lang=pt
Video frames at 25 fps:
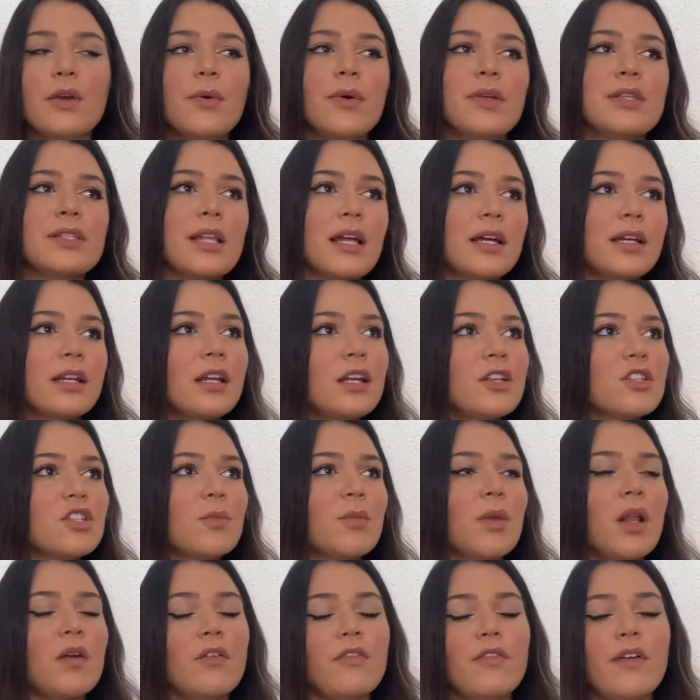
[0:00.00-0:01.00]
O Instagram lançou
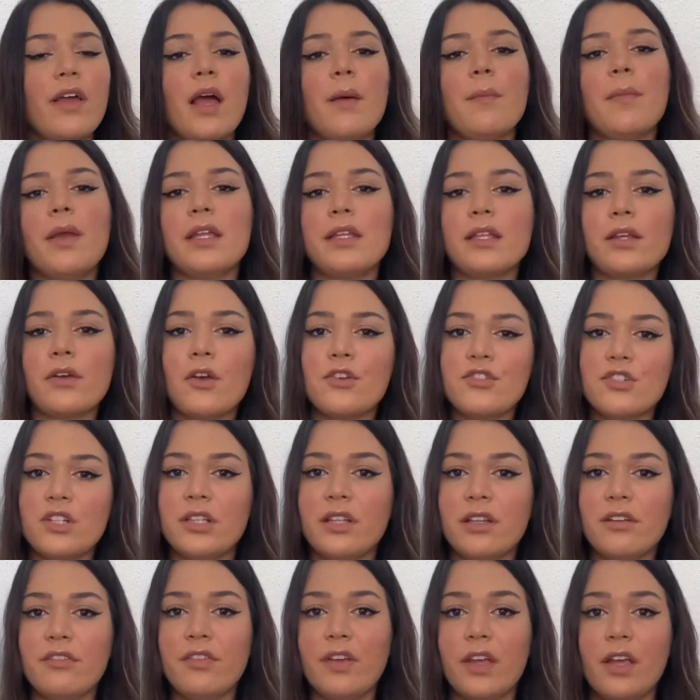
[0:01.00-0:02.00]
uma nova ferramenta, que é o
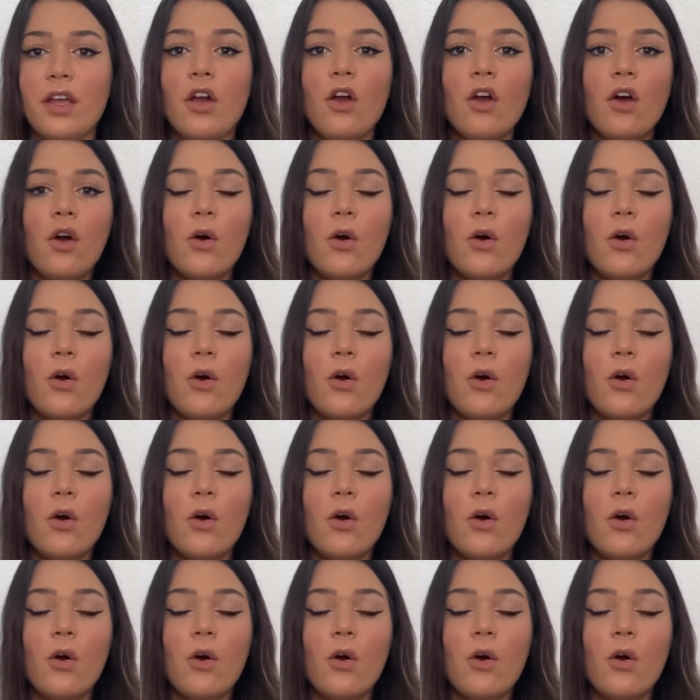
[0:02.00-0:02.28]
IGTV.